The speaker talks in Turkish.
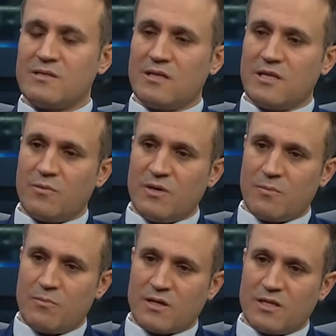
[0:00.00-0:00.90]
iltihabı
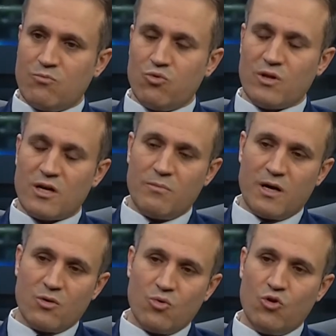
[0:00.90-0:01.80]
yapmakta, bunlara
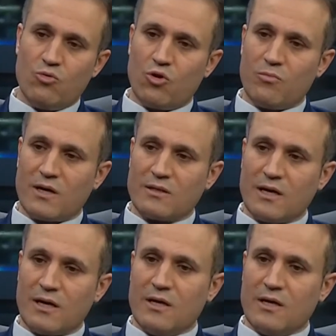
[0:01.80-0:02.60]
bağlı ölüm olmakta.